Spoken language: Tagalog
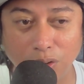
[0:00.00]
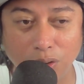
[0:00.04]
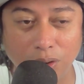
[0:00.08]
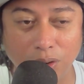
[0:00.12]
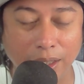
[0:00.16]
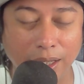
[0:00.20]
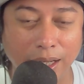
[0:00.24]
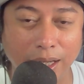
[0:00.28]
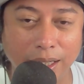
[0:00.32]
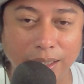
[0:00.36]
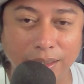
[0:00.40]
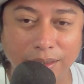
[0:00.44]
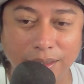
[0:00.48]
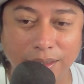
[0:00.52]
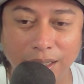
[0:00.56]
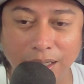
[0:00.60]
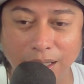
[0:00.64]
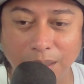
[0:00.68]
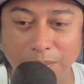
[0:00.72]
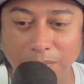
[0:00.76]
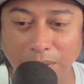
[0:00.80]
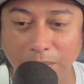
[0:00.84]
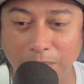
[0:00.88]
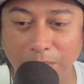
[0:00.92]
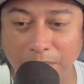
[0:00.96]
O kaya hindi
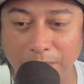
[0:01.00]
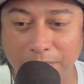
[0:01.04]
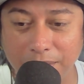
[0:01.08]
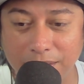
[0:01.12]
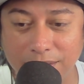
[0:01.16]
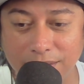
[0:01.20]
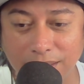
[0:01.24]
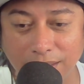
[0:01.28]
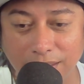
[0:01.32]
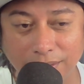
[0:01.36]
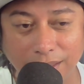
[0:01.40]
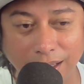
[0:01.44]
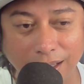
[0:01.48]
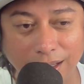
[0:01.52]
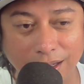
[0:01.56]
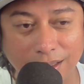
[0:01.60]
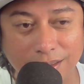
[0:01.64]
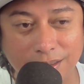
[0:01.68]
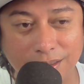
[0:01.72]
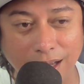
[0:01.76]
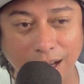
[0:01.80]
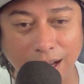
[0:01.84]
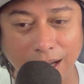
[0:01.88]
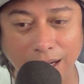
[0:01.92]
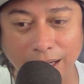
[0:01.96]
ka magmi-miss ng
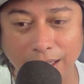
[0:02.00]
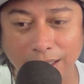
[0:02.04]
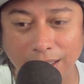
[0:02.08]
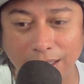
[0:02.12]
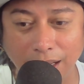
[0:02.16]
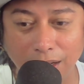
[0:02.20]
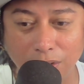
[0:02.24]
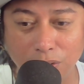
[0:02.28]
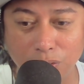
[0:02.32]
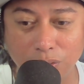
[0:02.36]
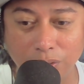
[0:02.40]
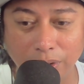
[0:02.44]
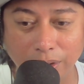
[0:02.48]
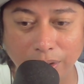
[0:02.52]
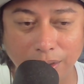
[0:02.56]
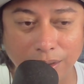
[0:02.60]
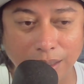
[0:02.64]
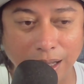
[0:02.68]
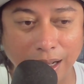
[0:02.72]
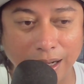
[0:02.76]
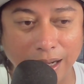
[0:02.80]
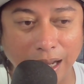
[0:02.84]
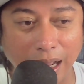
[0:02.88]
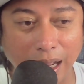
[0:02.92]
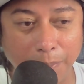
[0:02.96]
tira sa akin ha kung
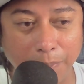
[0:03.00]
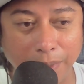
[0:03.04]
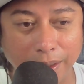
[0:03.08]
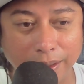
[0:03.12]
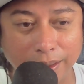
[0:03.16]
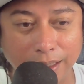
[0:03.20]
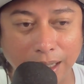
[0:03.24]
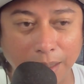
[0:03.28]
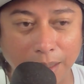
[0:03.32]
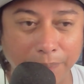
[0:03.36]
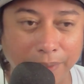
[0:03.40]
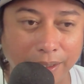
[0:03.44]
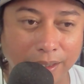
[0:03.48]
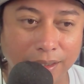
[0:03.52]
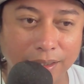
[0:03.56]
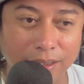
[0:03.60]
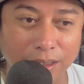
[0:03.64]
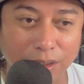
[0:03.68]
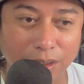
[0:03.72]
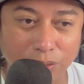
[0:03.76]
lalaban ka. Parang